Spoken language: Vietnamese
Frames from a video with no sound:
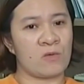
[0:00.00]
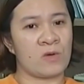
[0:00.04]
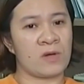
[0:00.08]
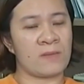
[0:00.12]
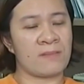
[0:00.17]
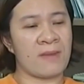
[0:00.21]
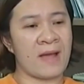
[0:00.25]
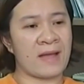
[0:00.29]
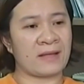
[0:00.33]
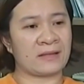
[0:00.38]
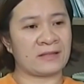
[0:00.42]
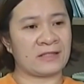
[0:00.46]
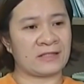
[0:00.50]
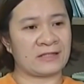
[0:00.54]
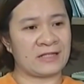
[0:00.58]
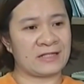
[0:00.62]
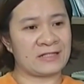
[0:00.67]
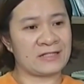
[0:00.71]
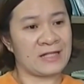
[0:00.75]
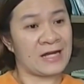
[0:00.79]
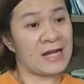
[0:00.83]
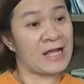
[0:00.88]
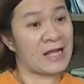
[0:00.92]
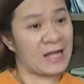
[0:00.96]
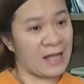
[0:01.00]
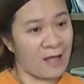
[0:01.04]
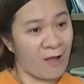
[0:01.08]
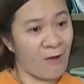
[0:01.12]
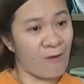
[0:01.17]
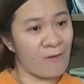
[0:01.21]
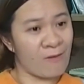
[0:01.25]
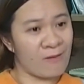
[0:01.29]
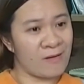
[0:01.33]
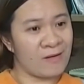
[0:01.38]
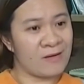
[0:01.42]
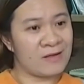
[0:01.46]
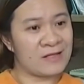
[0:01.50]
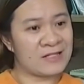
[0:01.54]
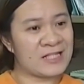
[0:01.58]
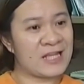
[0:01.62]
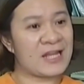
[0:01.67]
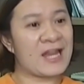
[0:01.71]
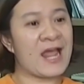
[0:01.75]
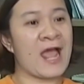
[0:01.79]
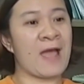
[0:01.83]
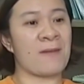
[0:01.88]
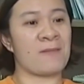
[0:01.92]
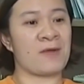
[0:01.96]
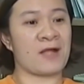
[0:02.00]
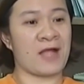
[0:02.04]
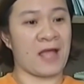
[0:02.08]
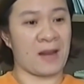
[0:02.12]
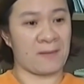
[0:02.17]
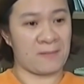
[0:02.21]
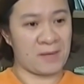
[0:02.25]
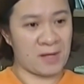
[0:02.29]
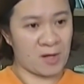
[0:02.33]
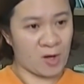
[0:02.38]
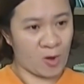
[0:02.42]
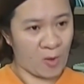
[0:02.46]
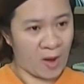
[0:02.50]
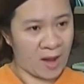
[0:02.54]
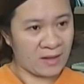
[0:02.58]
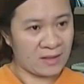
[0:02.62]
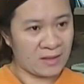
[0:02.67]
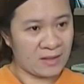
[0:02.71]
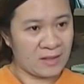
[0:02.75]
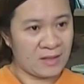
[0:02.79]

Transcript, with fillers: World Bank thì tính rất là cao trên 20.000 MW